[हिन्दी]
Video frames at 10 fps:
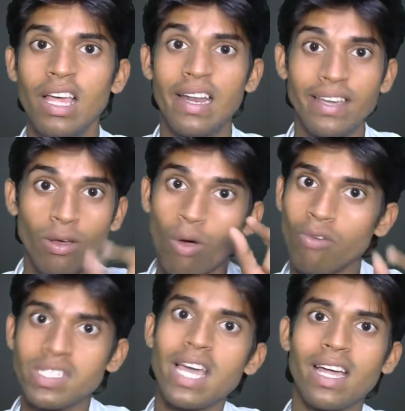लेकिन कौन
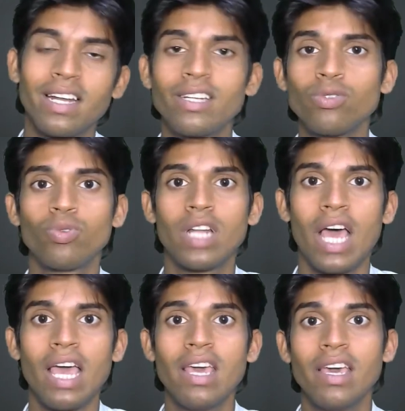सा कलर चुनना
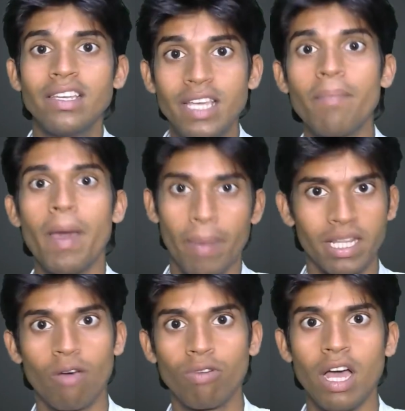है ये मैं
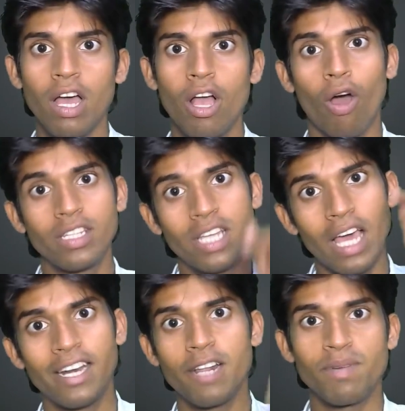बताऊँगा और ये
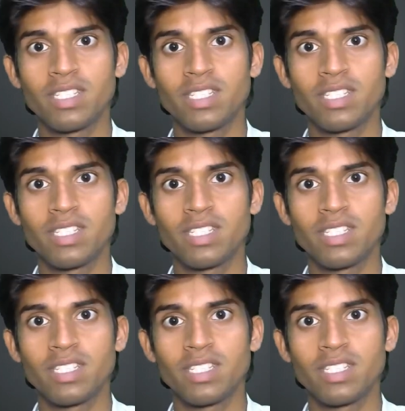हंड्रेड हंड्रेड